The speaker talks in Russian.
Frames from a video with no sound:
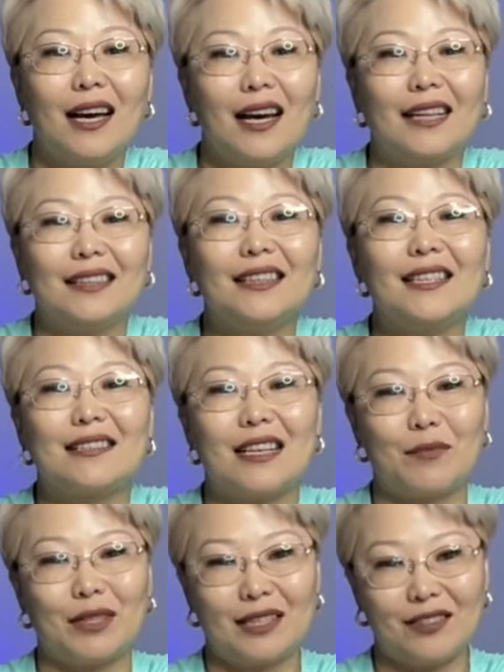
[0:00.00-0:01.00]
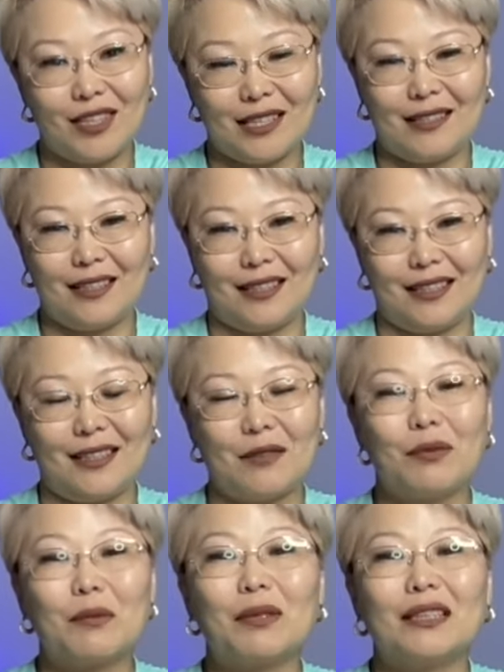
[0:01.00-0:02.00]
Один из самых известных
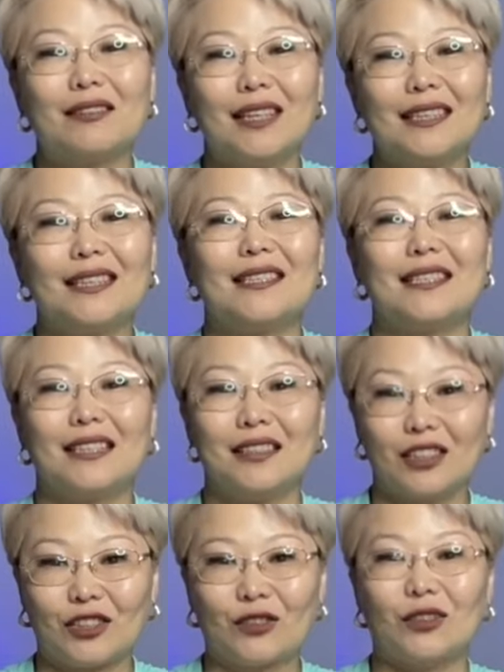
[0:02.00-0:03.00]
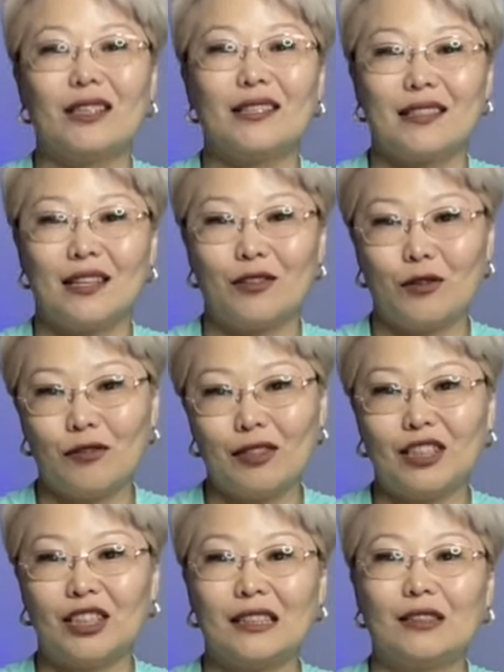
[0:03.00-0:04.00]
Преподаватель средней школы из Айовы
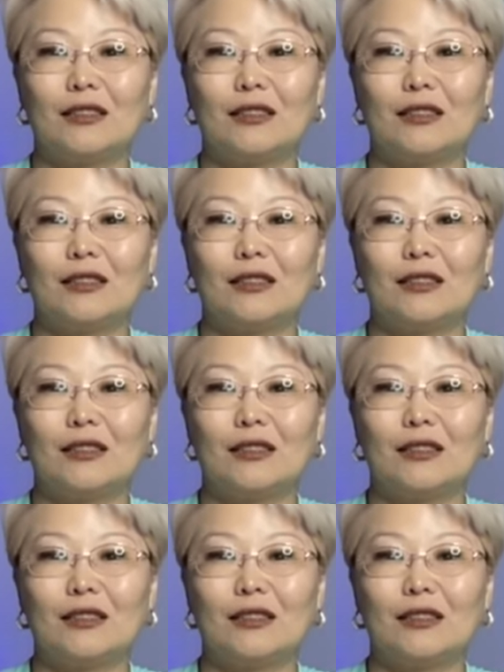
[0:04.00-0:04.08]
Джин,